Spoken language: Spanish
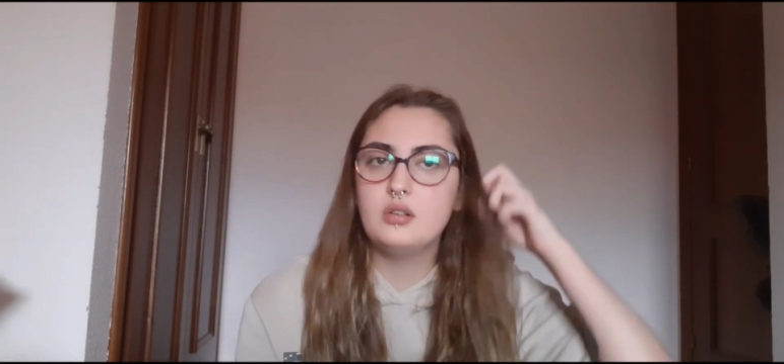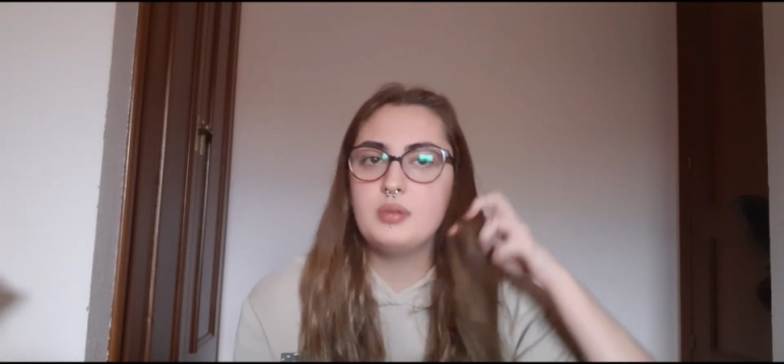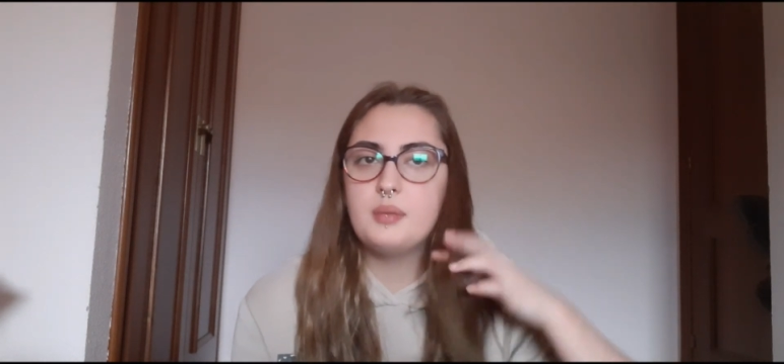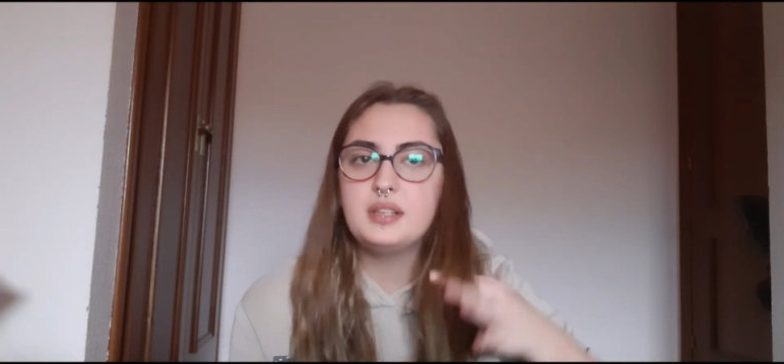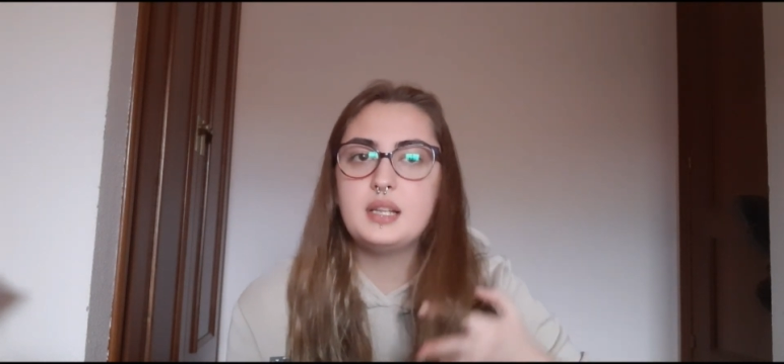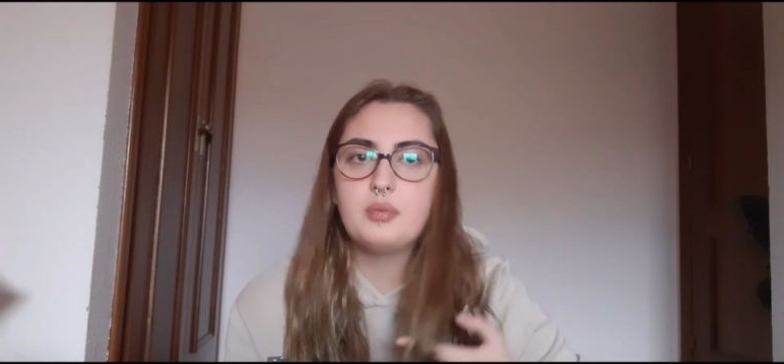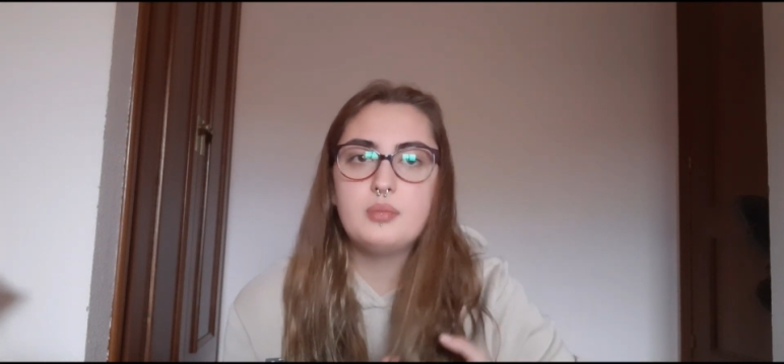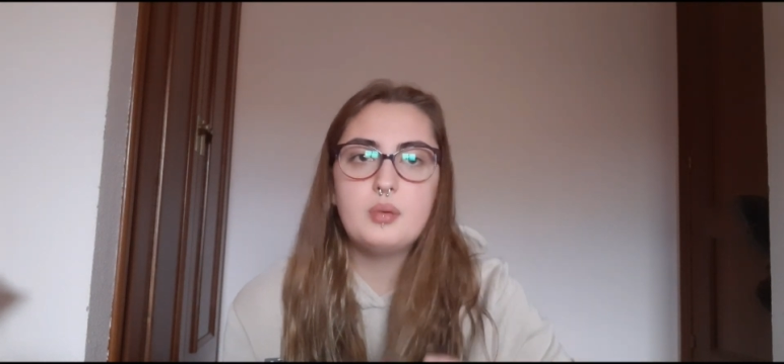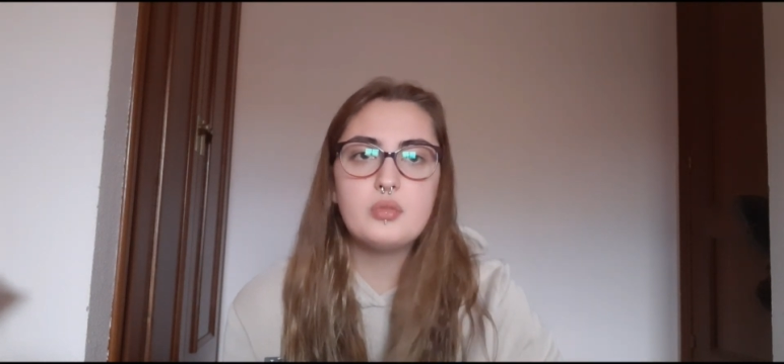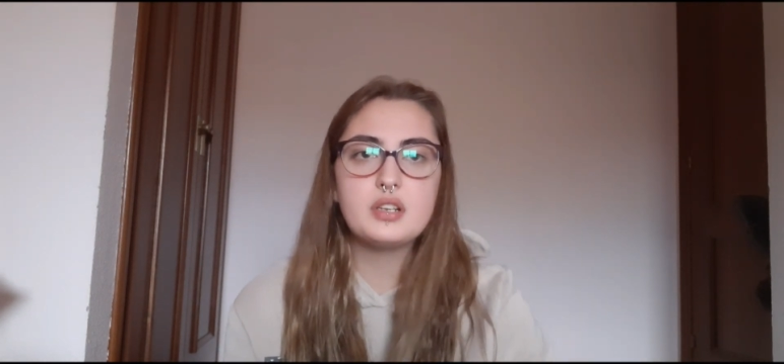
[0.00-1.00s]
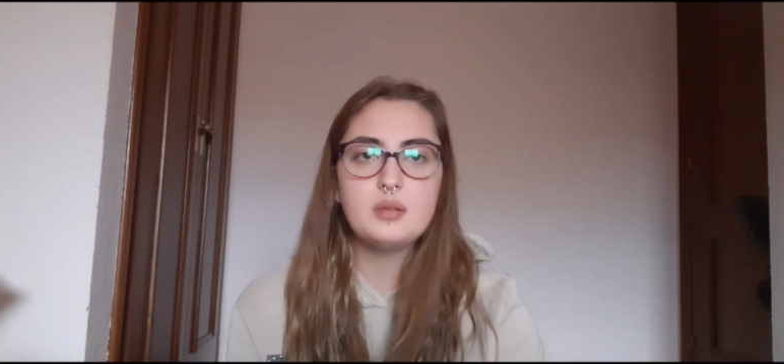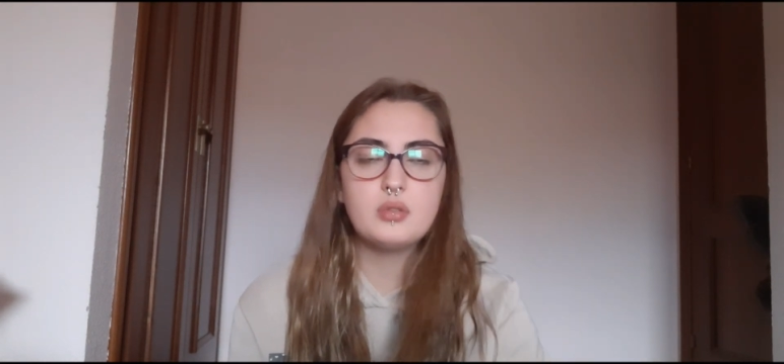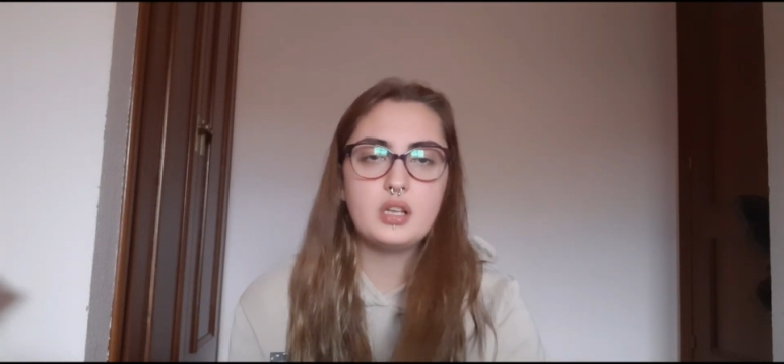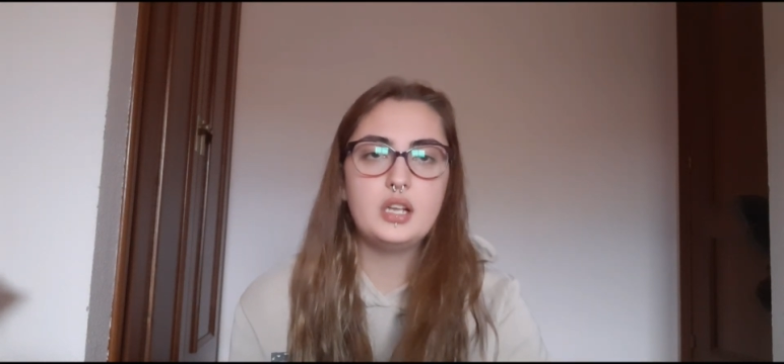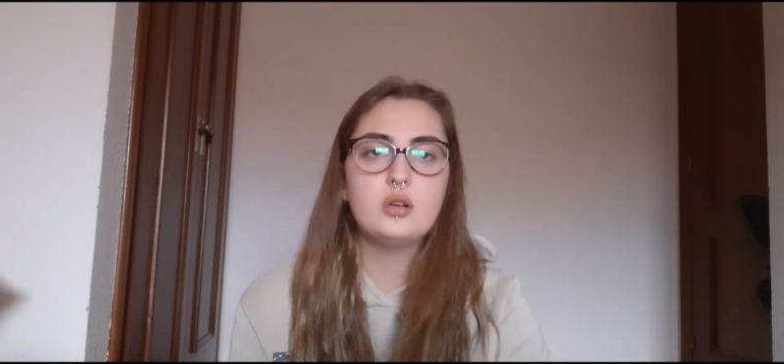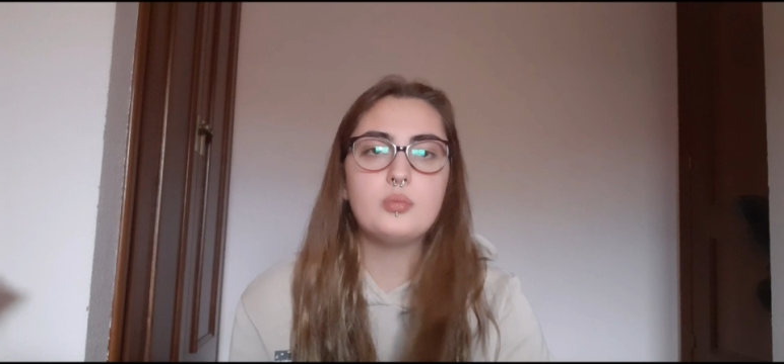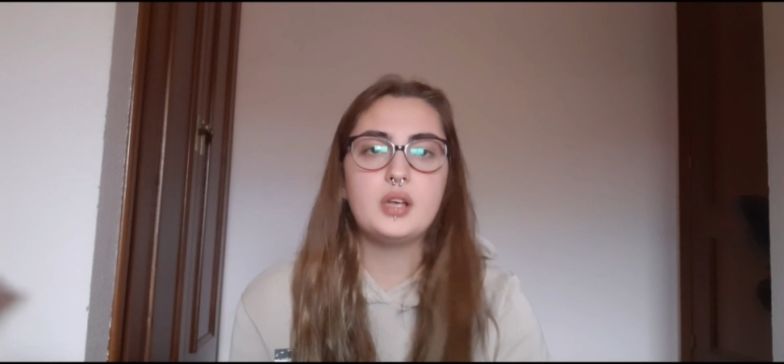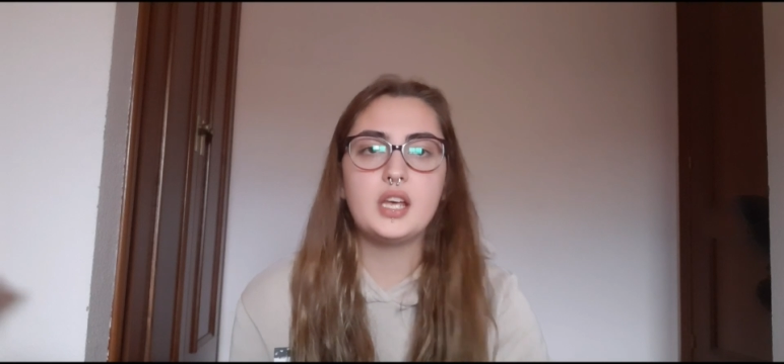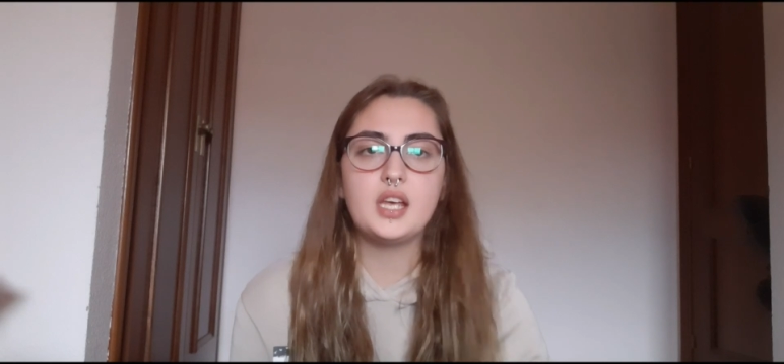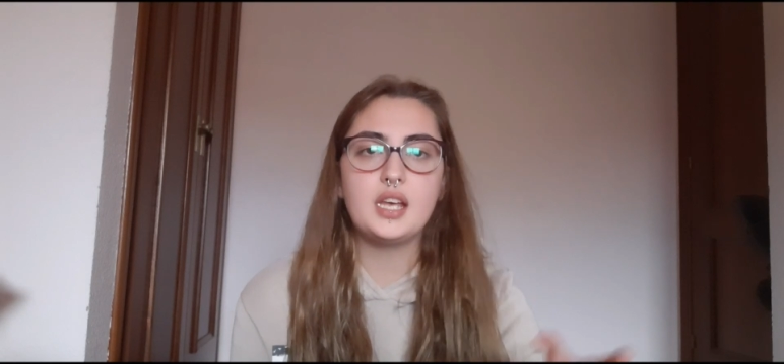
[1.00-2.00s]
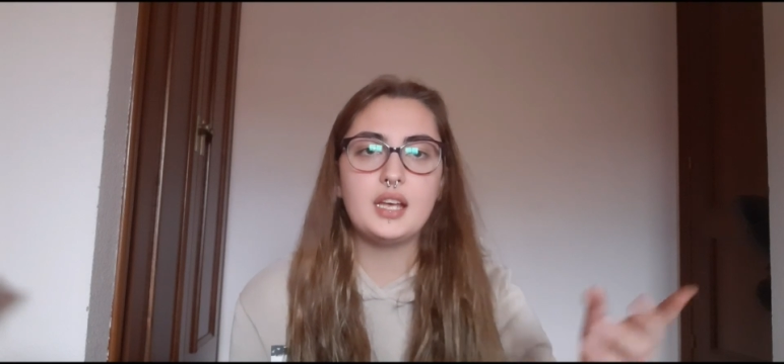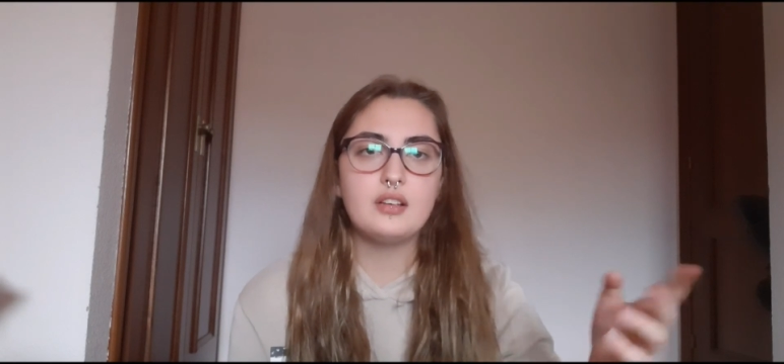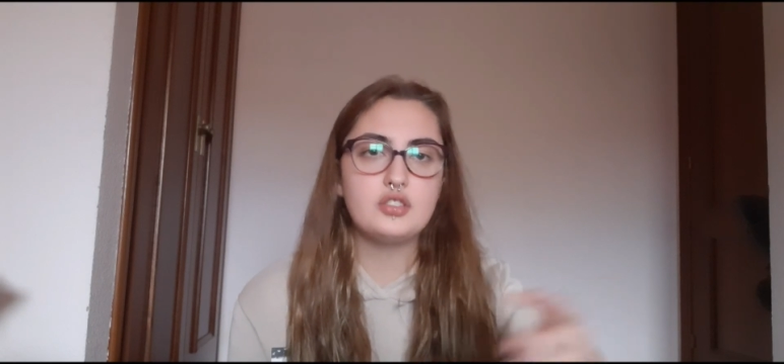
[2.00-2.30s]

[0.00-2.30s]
obviamente pues me muerde porque no me,